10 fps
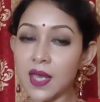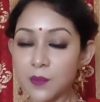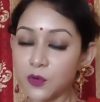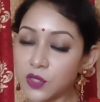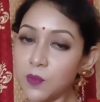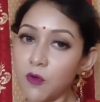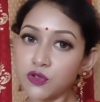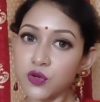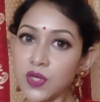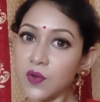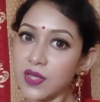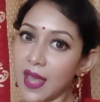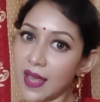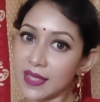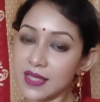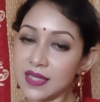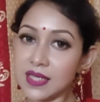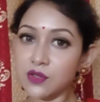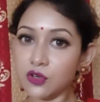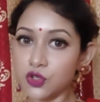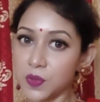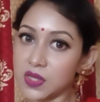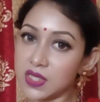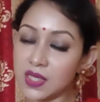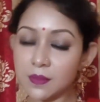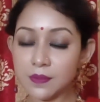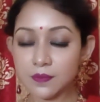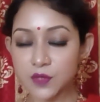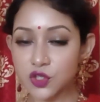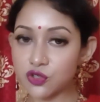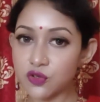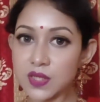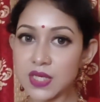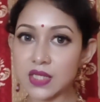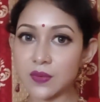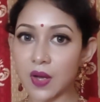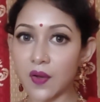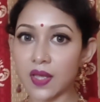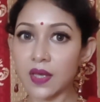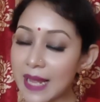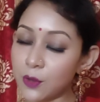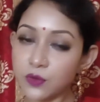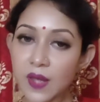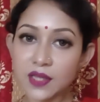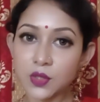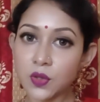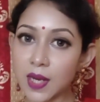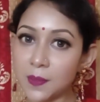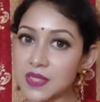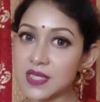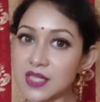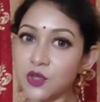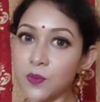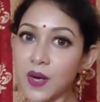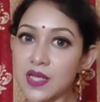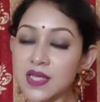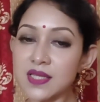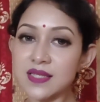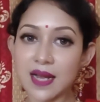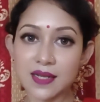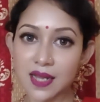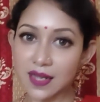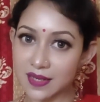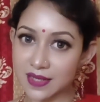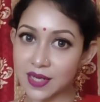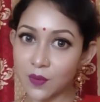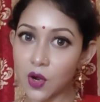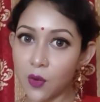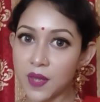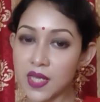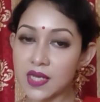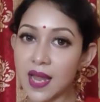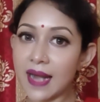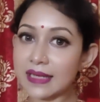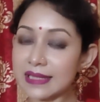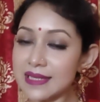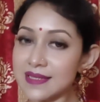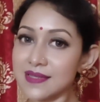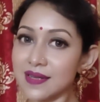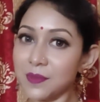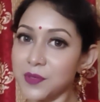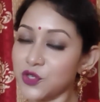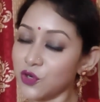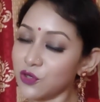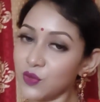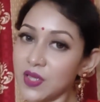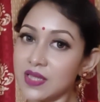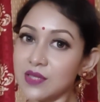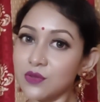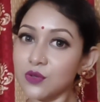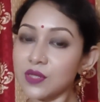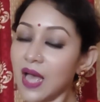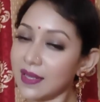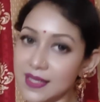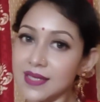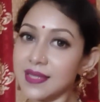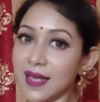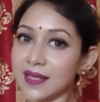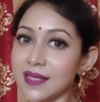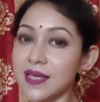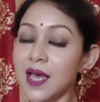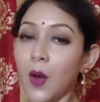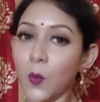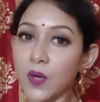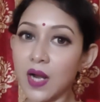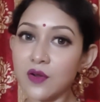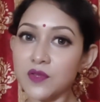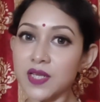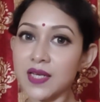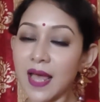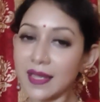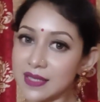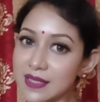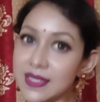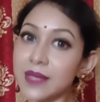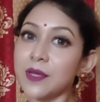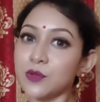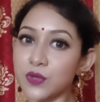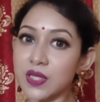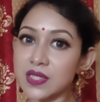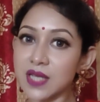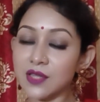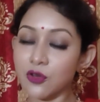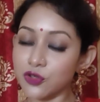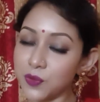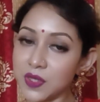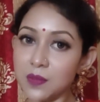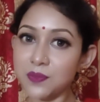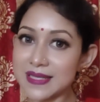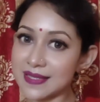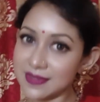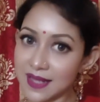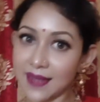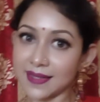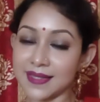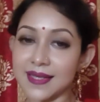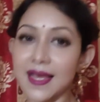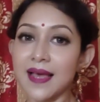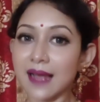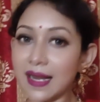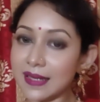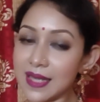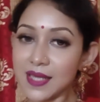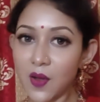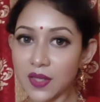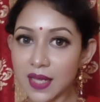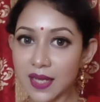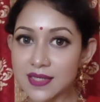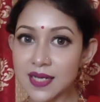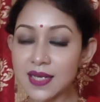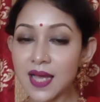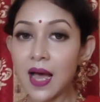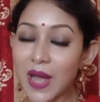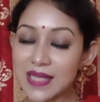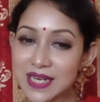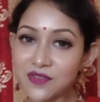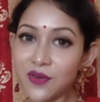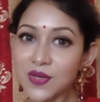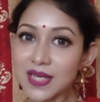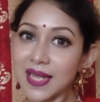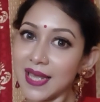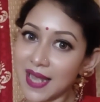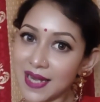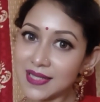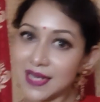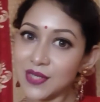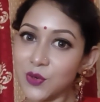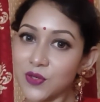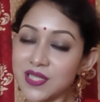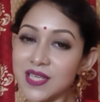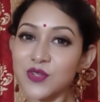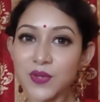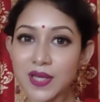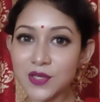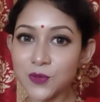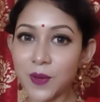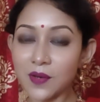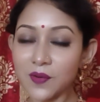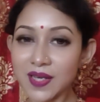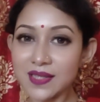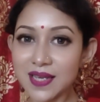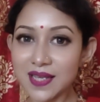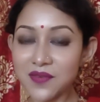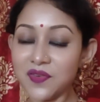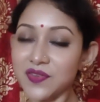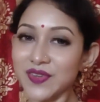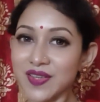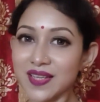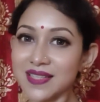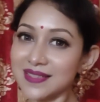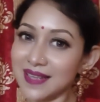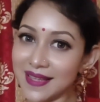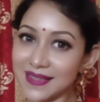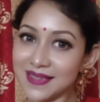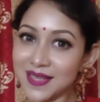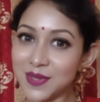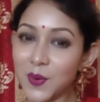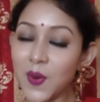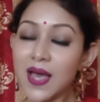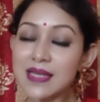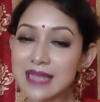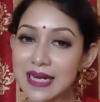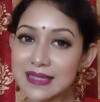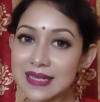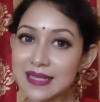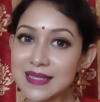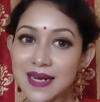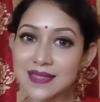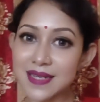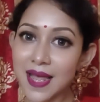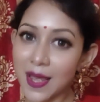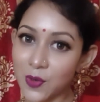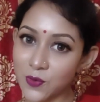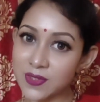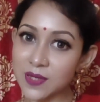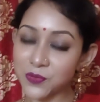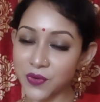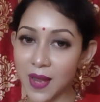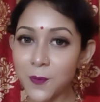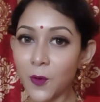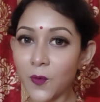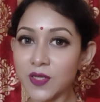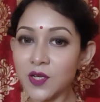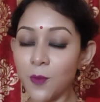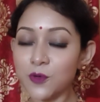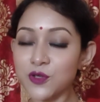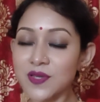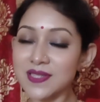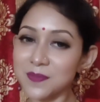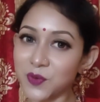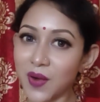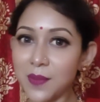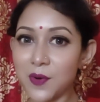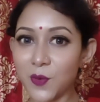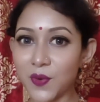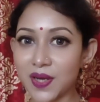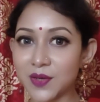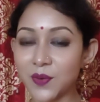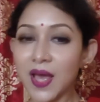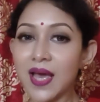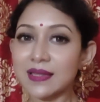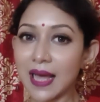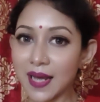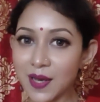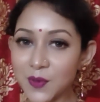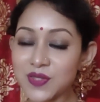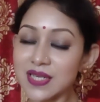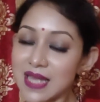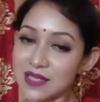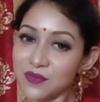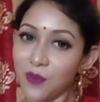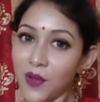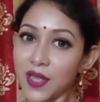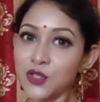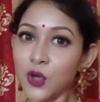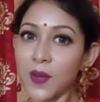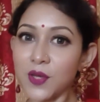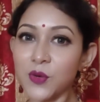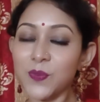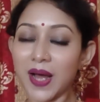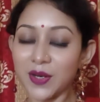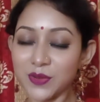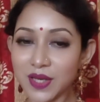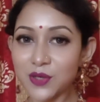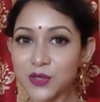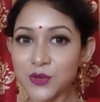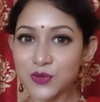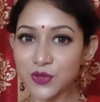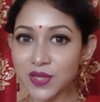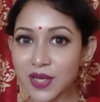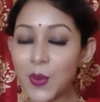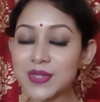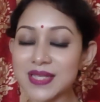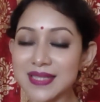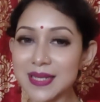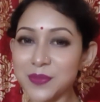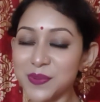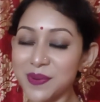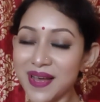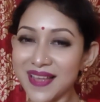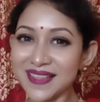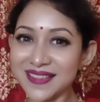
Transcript: প্রতি বছরই ওই একই দিন দশমীর দিনে বিসর্জন দিয়ে দেওয়া হয় এখনো তো একদিনও ক্লাবে যেতেও পারিনি জানি না কালকে যাওয়া হবে কি না অ্যাটলিস্ট বিসর্জনের দিন তো থাকিই থাকি অন্যান্য দিন একদিন যাই বা দুদিন যাই দশমীর দিন প্রেজেন্ট থাকি কালকে কি হয় দেখা যাক আজকের ব্লগটাকে এখানেই এন্ড করছি যদি কিছু ভালো লেগে থাকে ভিডিওটাতে একটা লাইক দিয়ে দিও চ্যানেলটাকে যারা যারা এখনও সাবস্ক্রাইব করনি অবশ্যই সাবস্ক্রাইবও করে নিও দেখা হচ্ছে নেক্সট ব্লগে সবাই খুব ভালো থেকো সুস্থ থেকো টিল দেন বাই